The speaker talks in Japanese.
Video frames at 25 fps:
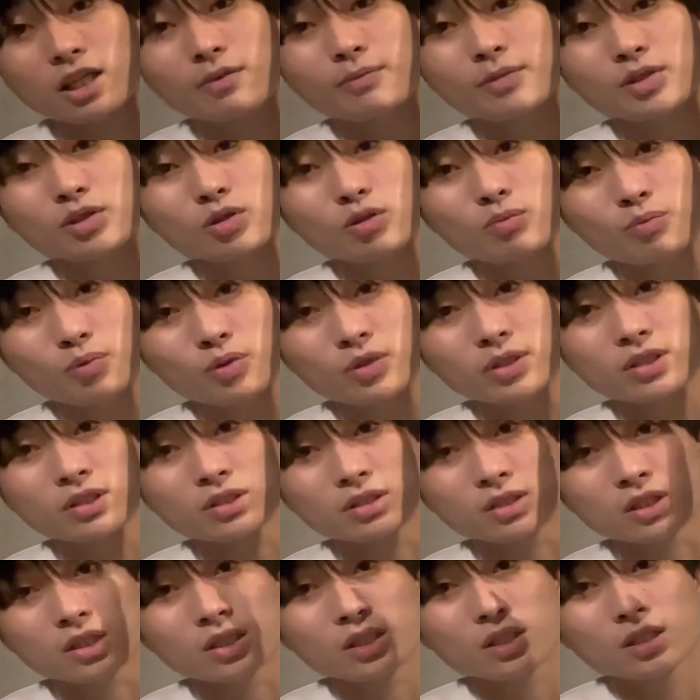火メテオポリス
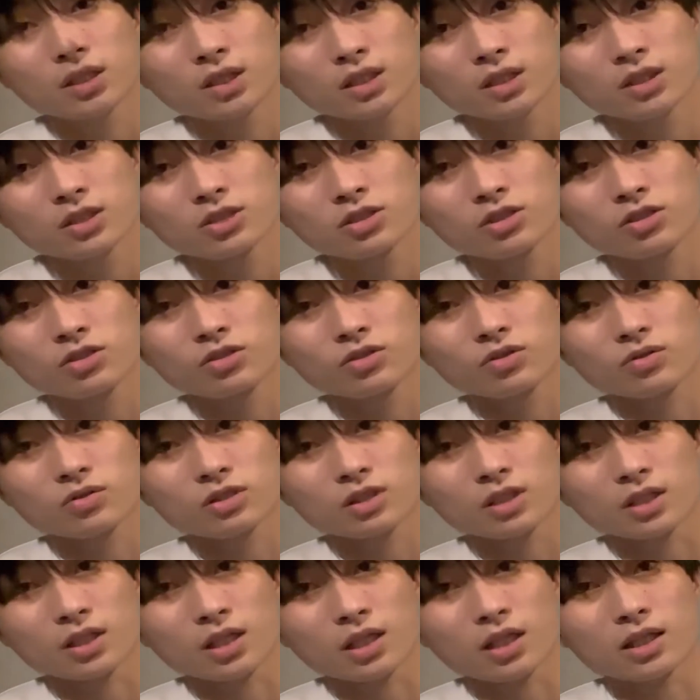に印を
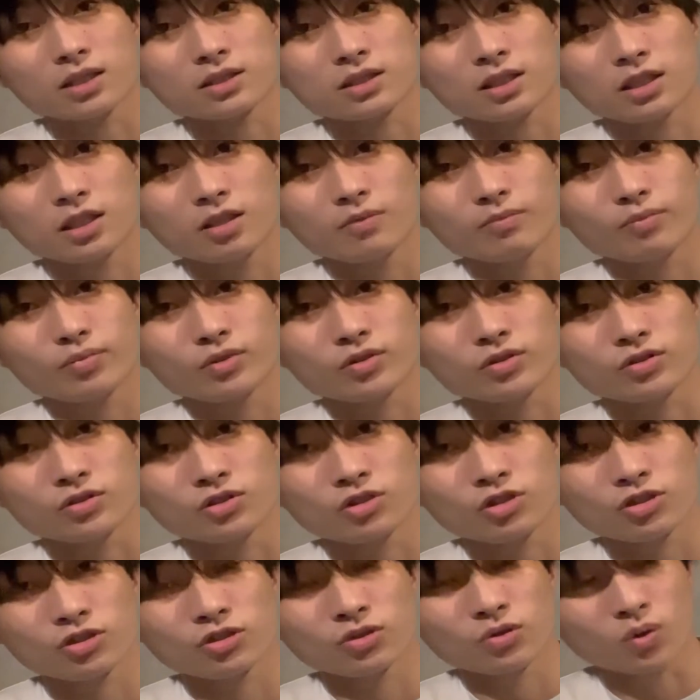つけた3連複
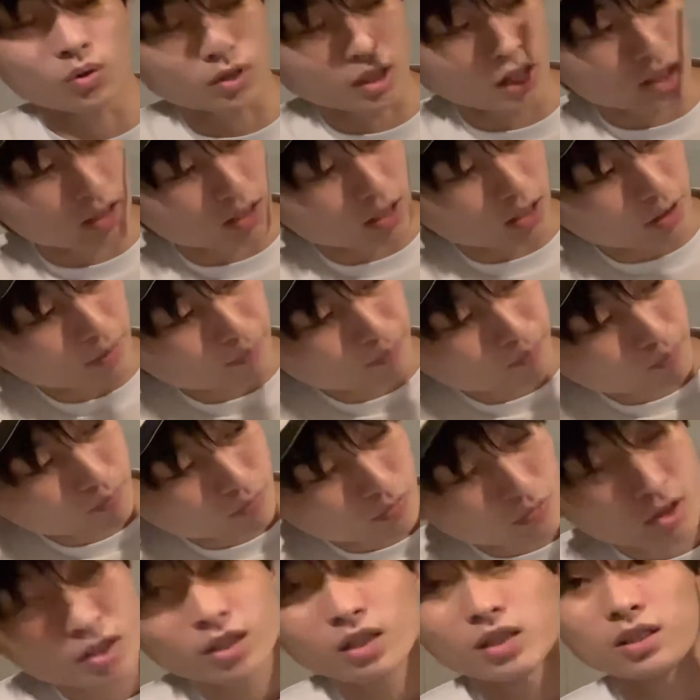15点で
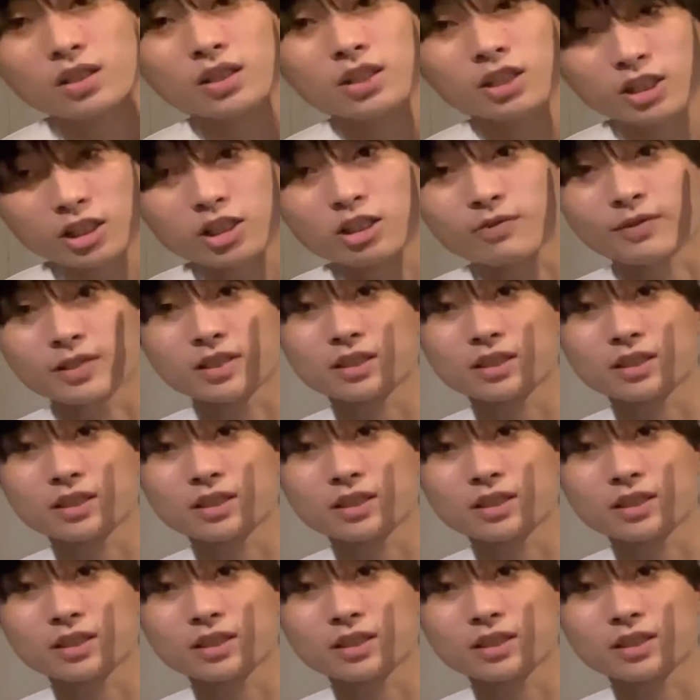いきま